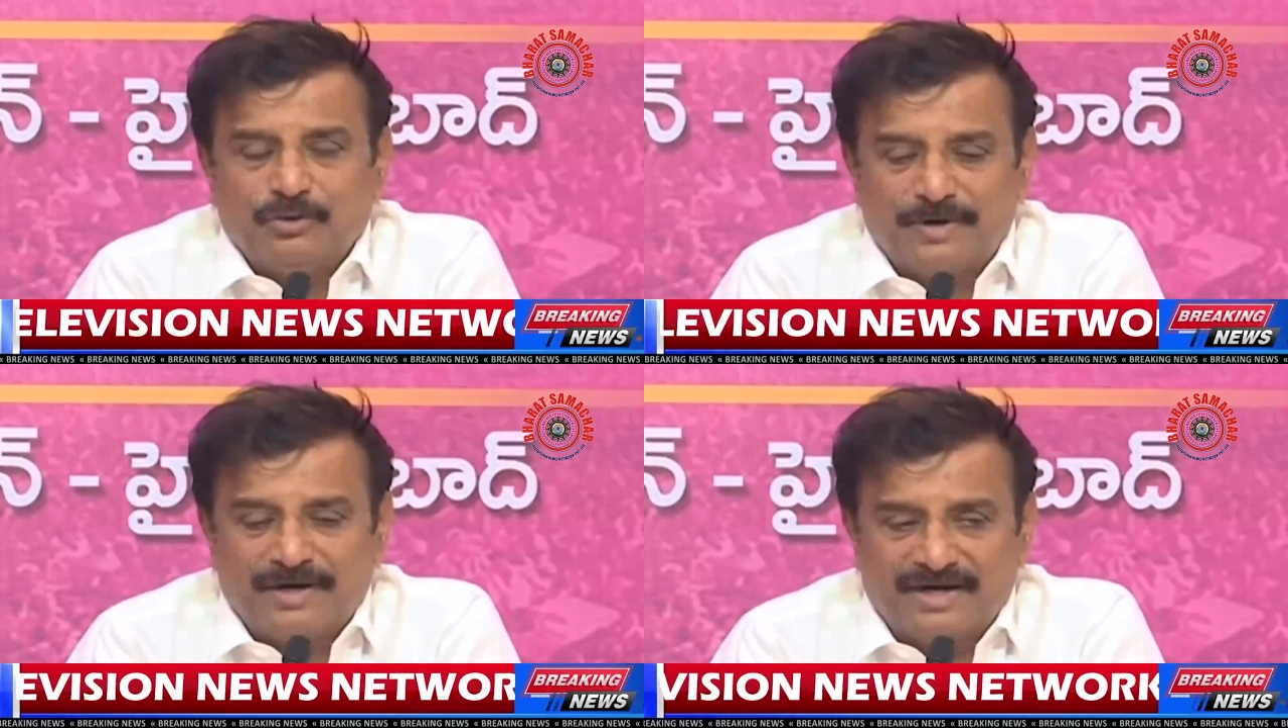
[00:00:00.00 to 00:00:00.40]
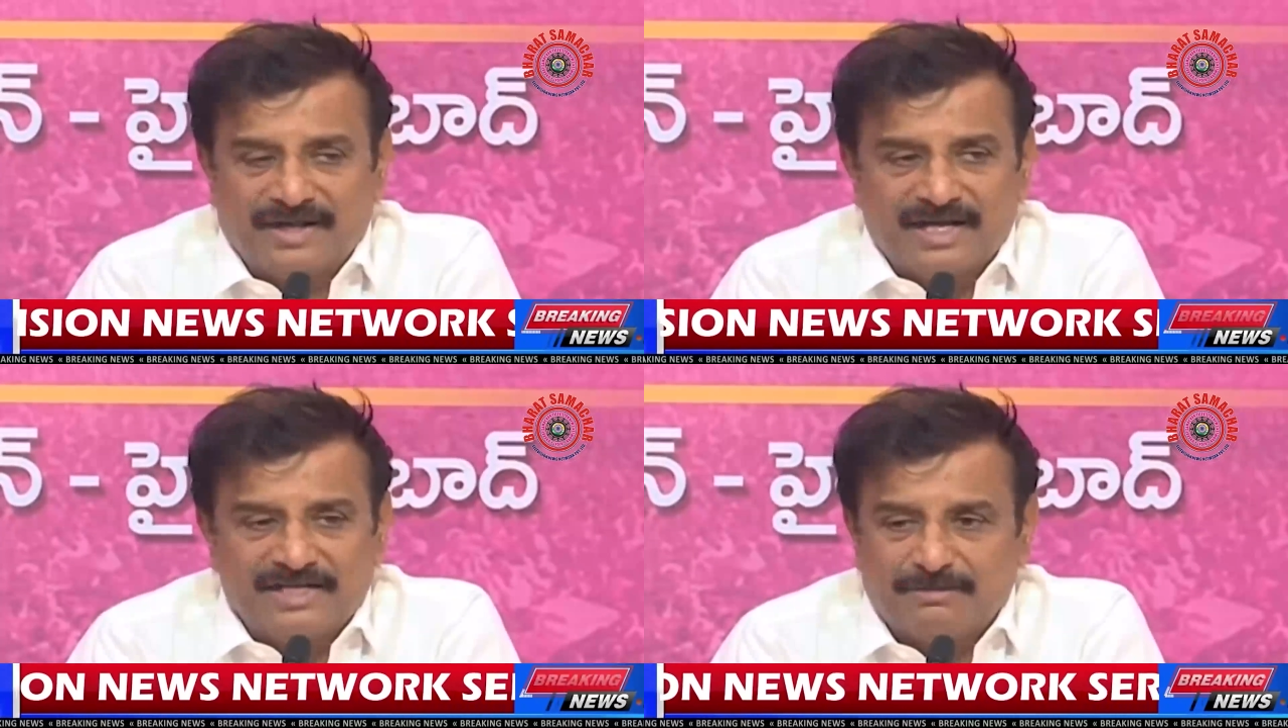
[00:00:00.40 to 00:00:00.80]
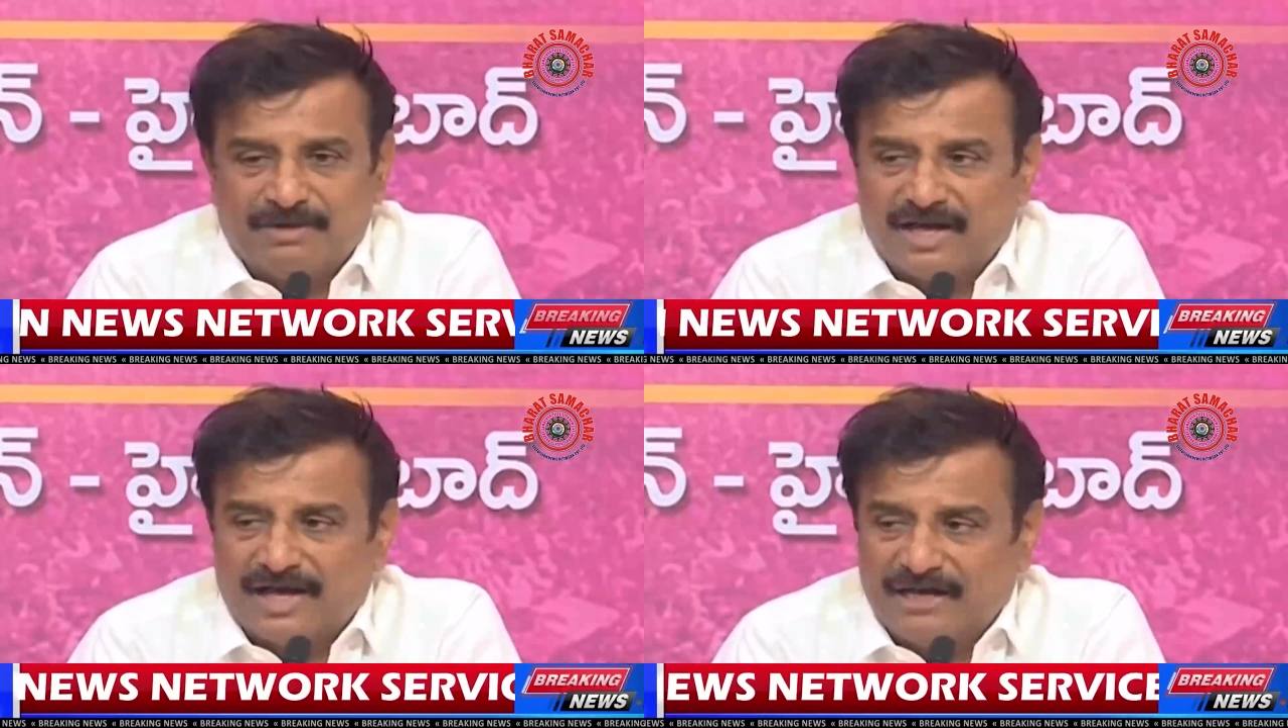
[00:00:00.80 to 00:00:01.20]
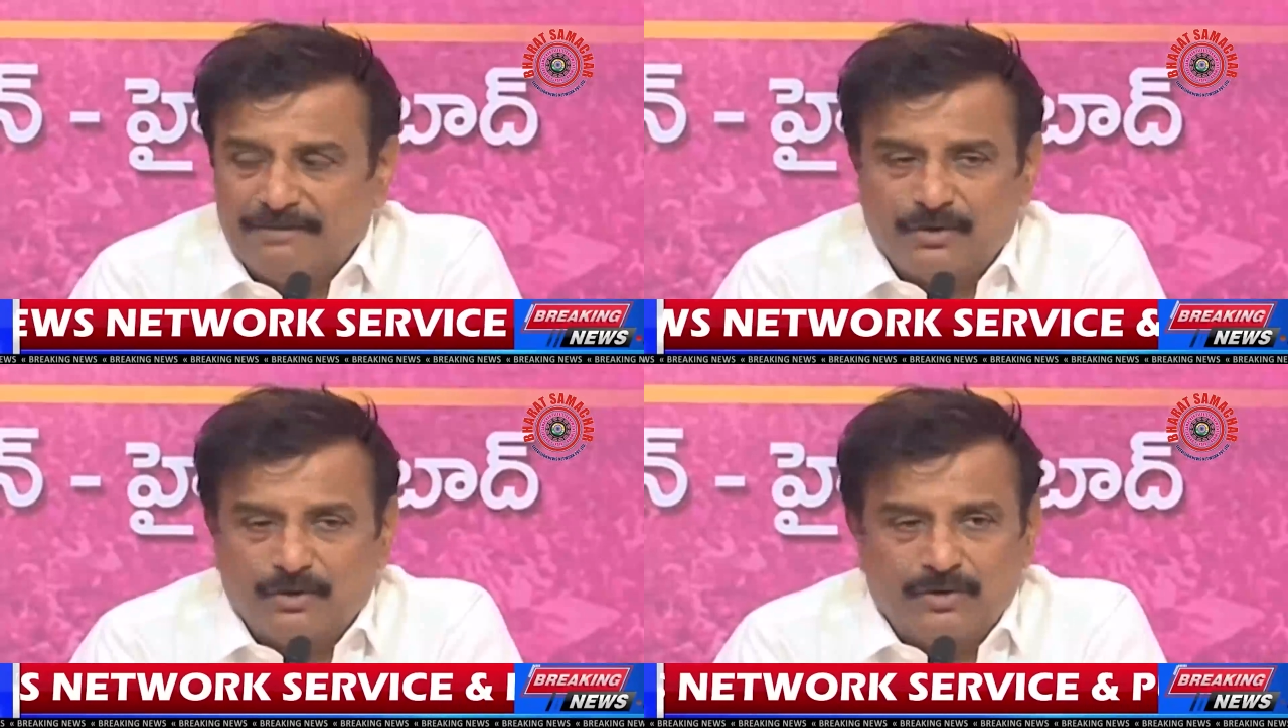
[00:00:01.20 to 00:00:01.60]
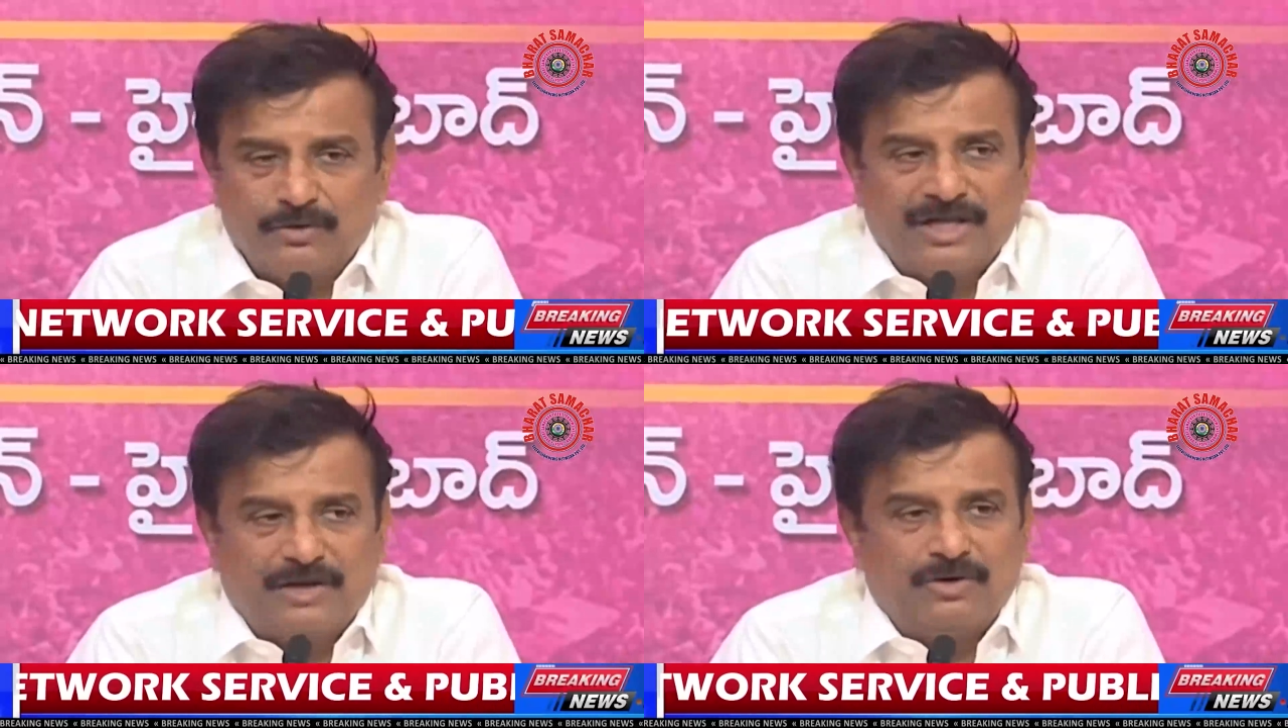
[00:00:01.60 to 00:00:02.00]
కొమటరేటింగ్ కలిసి మాకు ఆర్ అండ్ బి
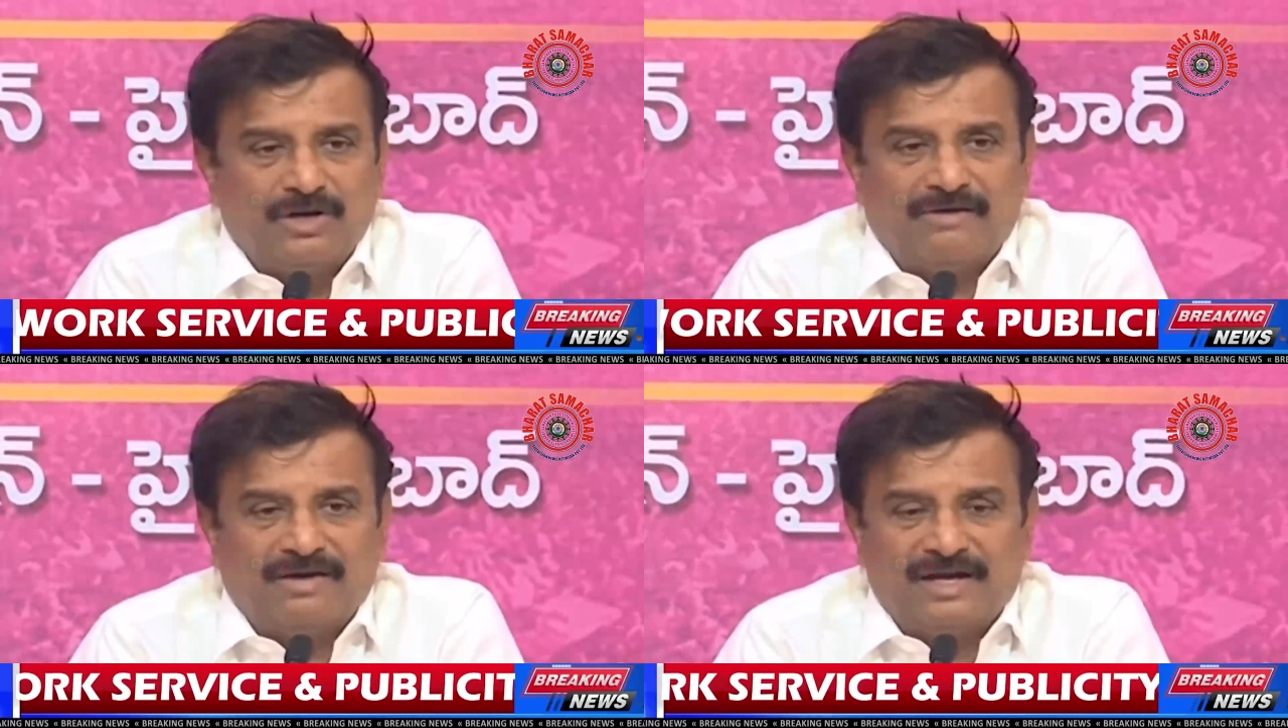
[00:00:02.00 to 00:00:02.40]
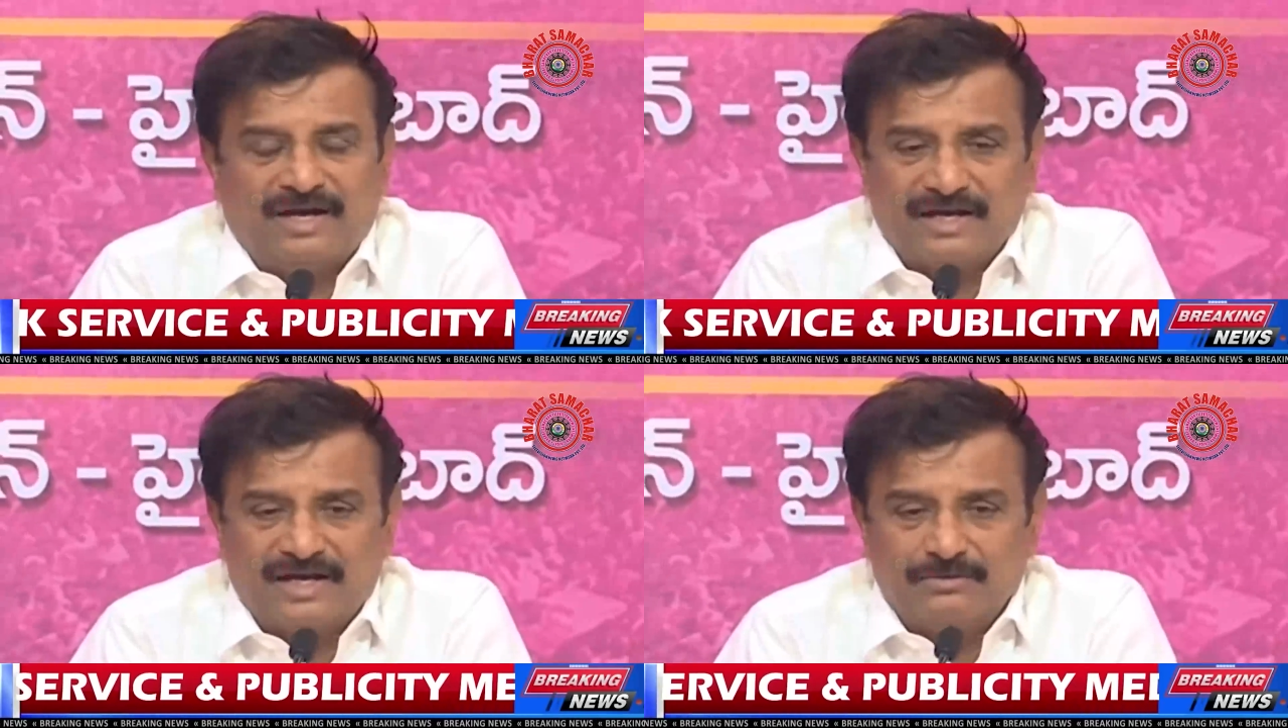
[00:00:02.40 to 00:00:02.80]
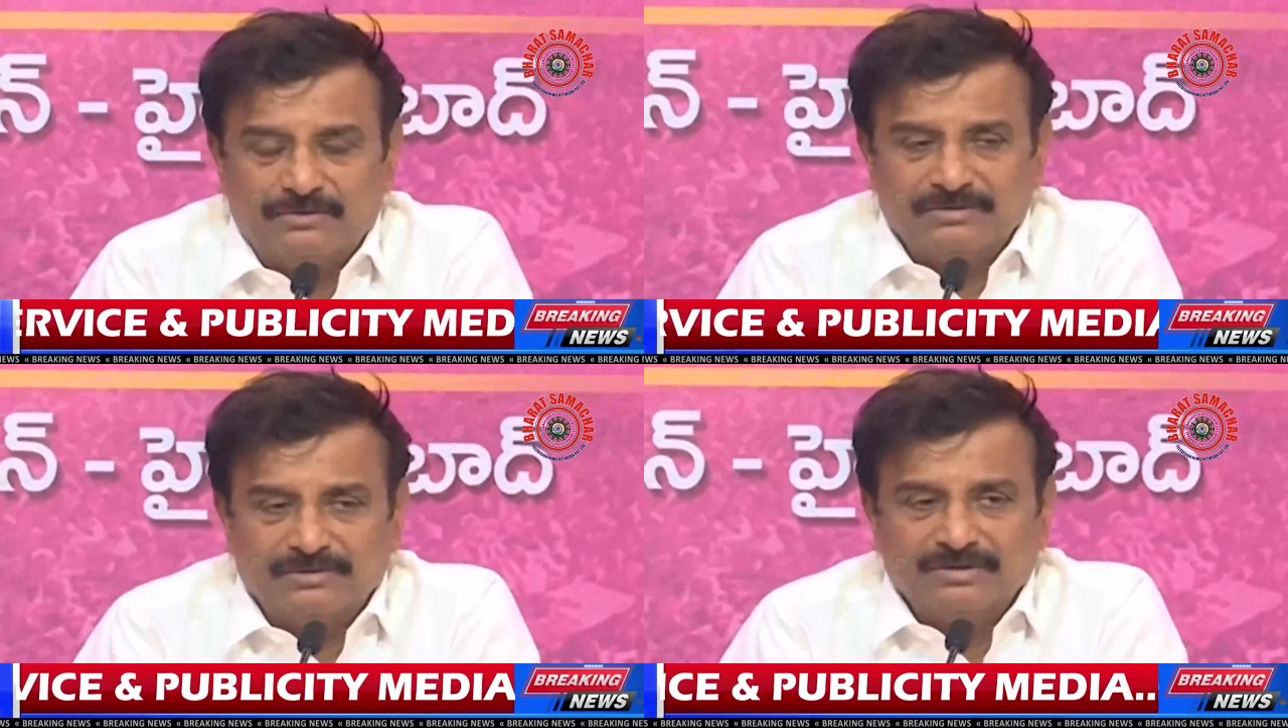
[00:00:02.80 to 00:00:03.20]
రోడ్లు ఉన్నాయి రోడ్లు కావాలని అడిగినాను